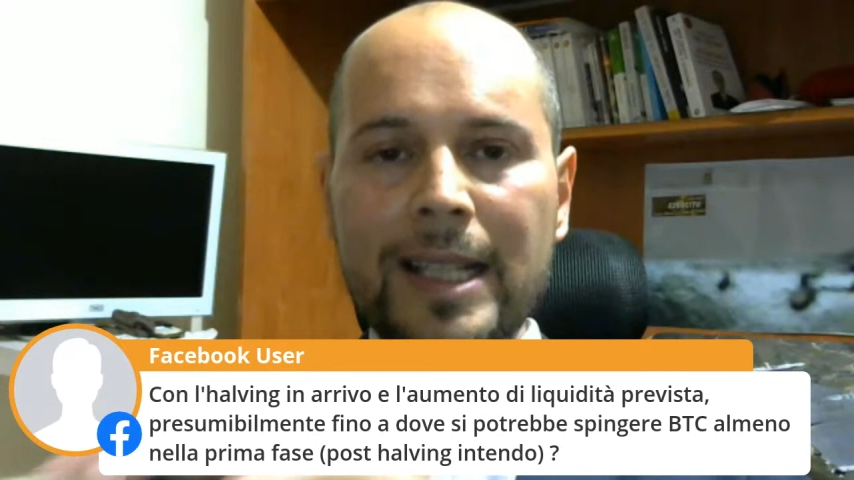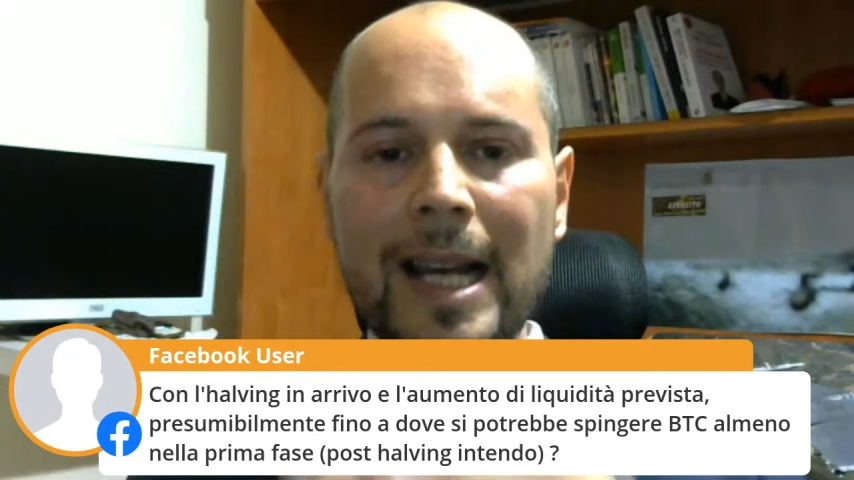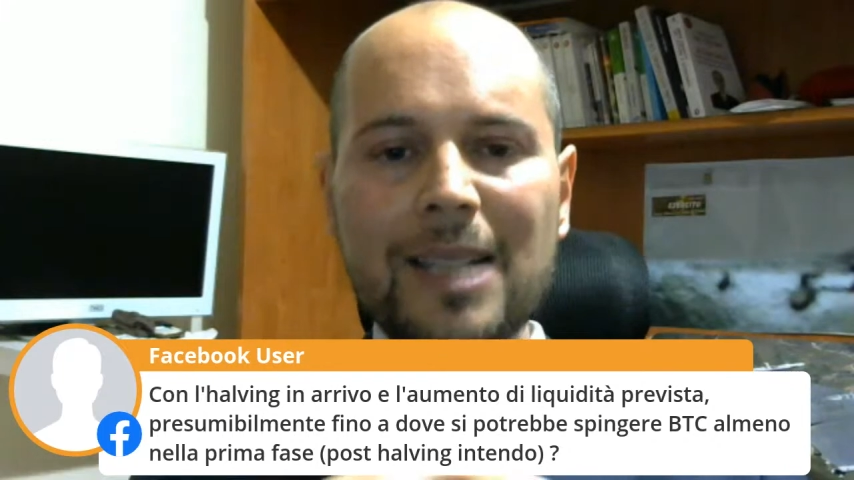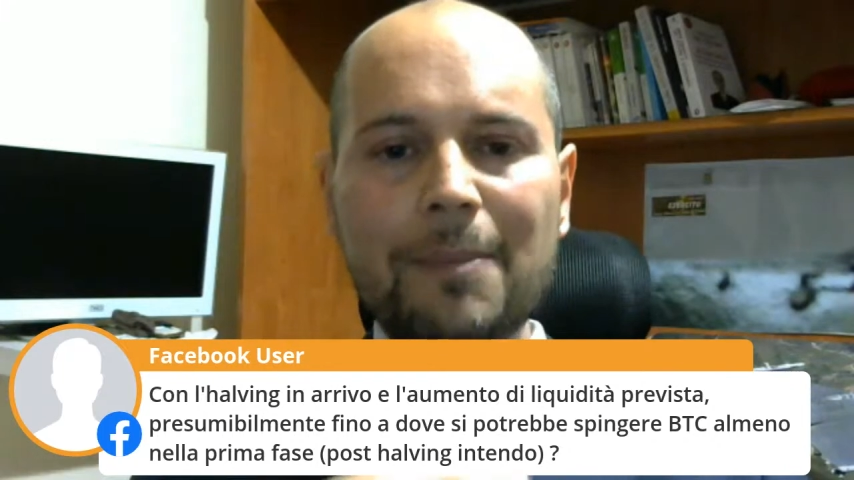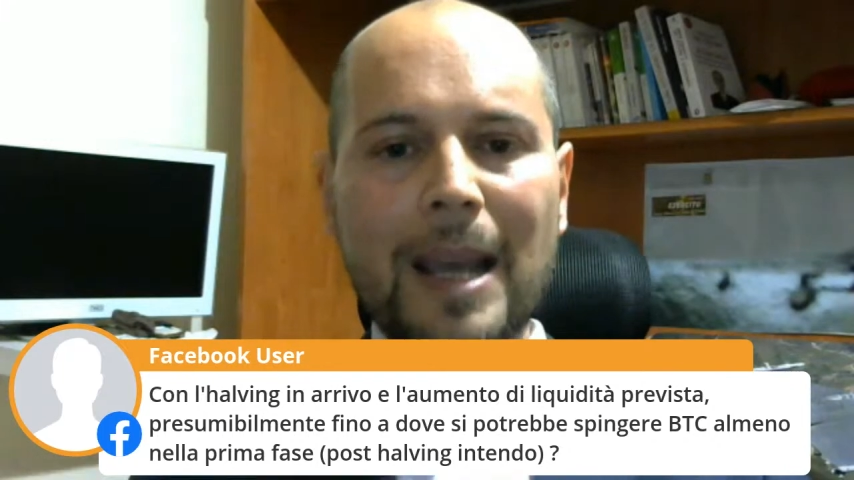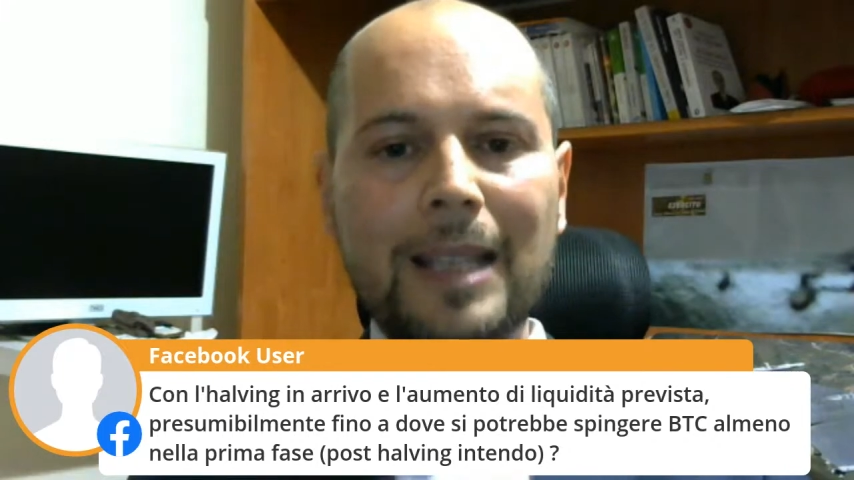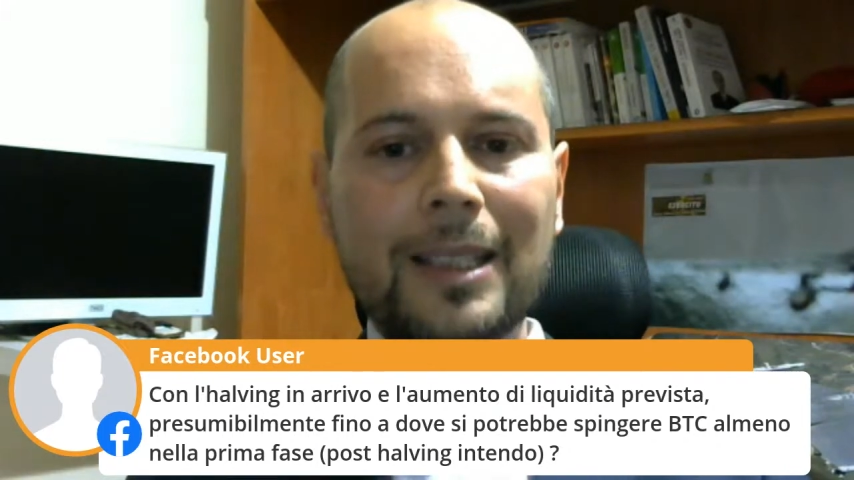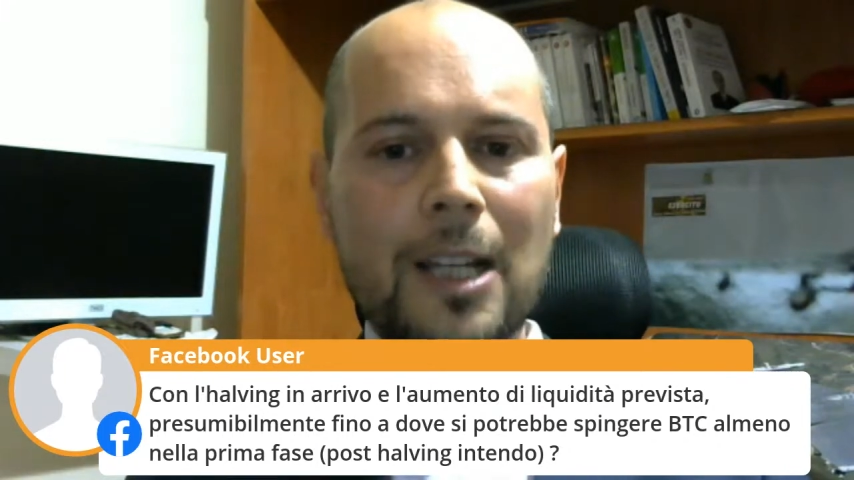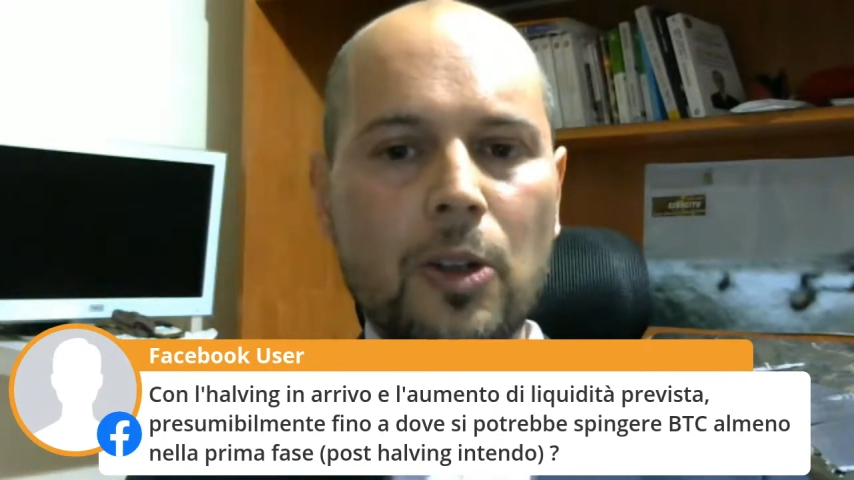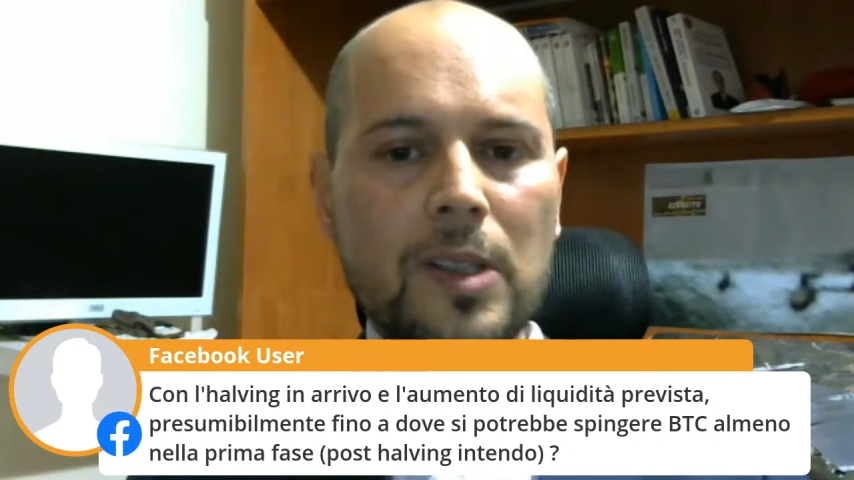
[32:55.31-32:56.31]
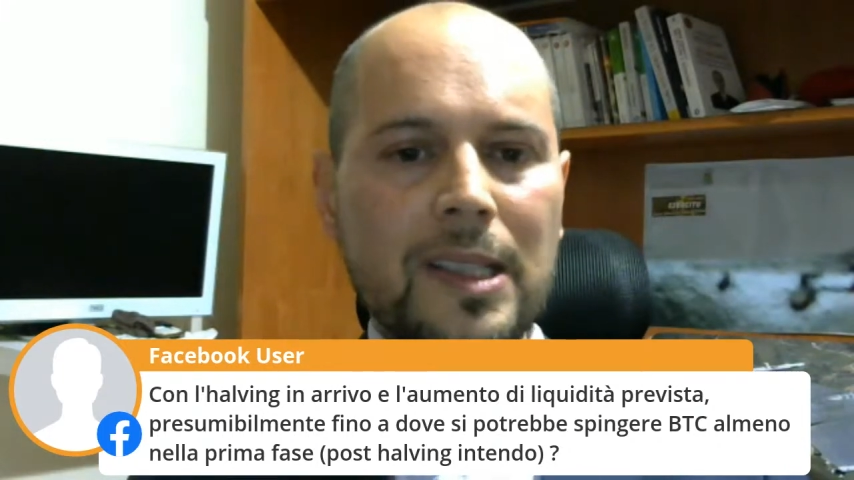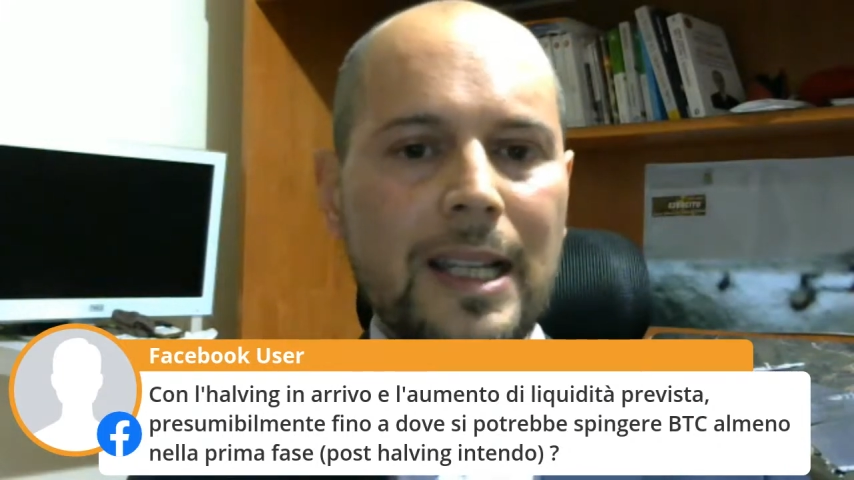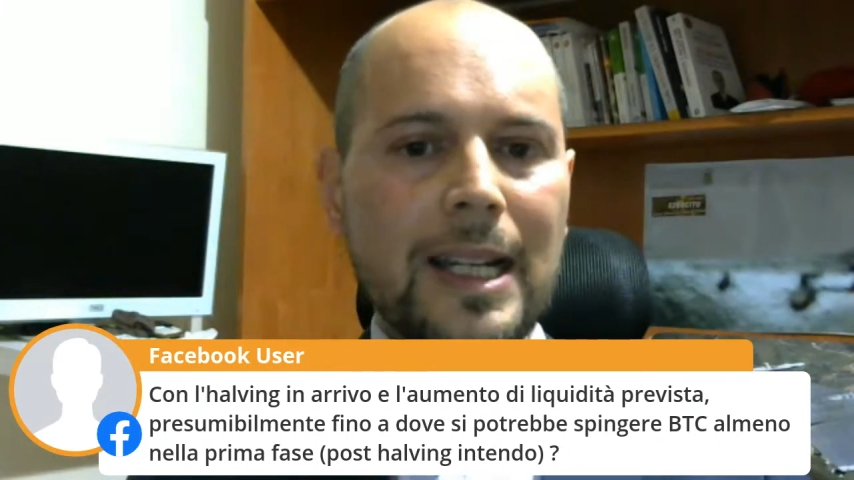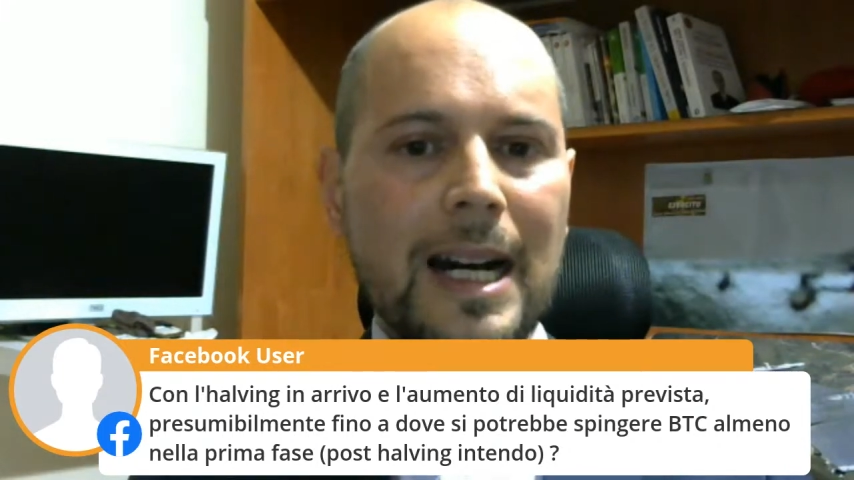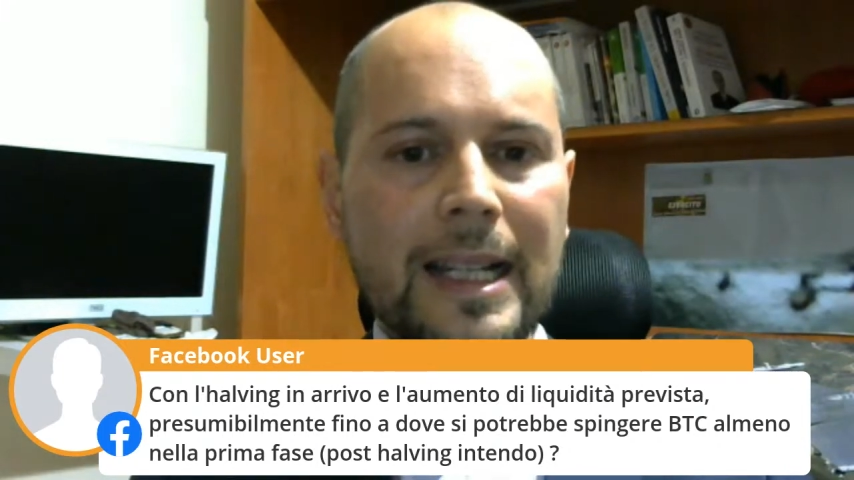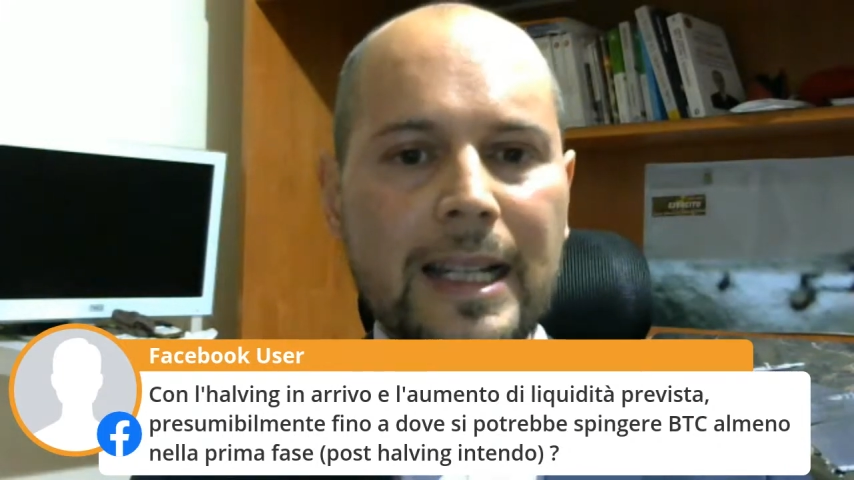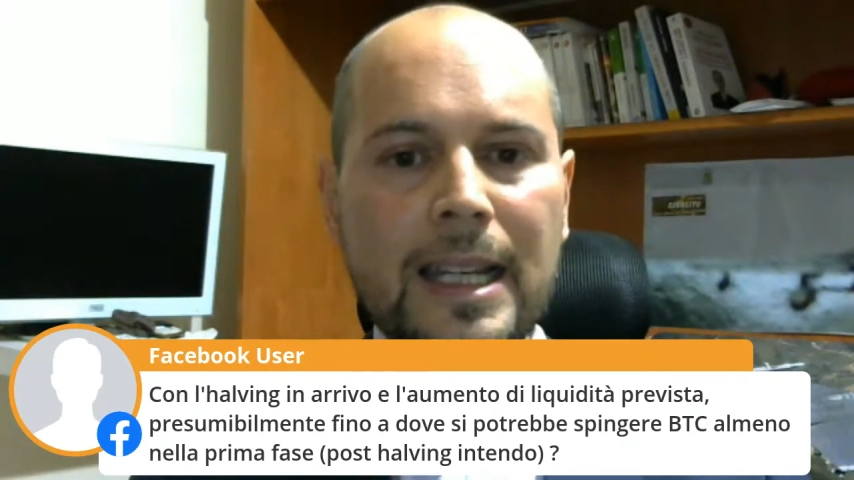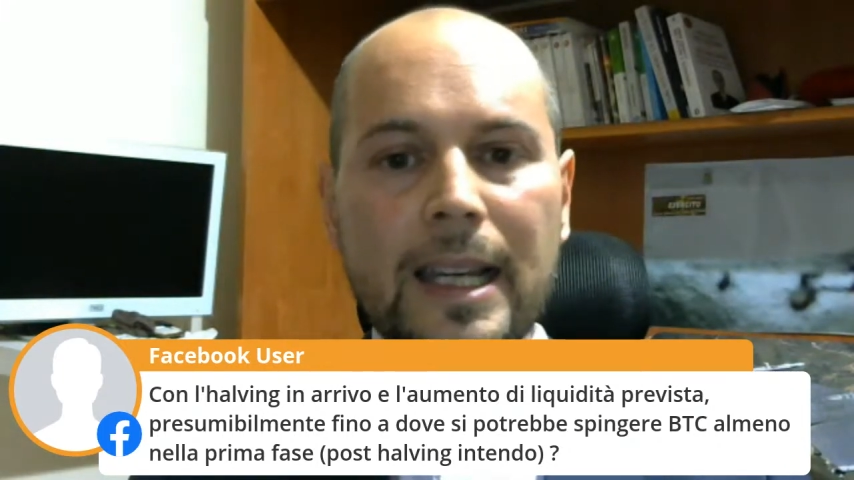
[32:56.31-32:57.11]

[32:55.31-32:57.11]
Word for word: aspetti da considerare